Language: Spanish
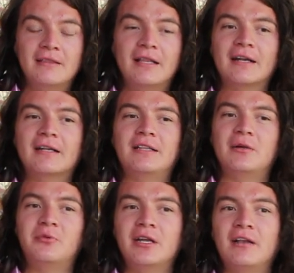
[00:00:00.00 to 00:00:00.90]
de
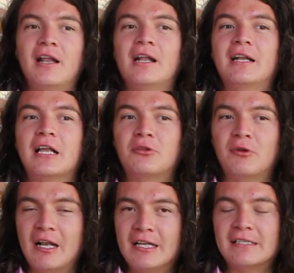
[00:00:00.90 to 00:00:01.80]
retribuirle a la
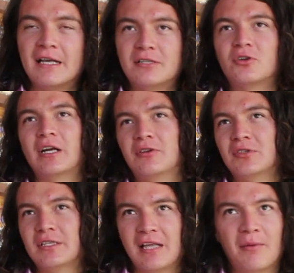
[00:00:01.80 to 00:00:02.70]
naturaleza eso que
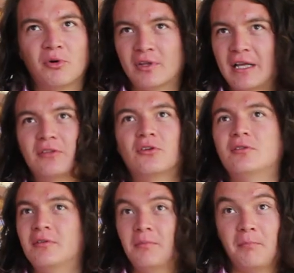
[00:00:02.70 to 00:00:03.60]
nos está aportando,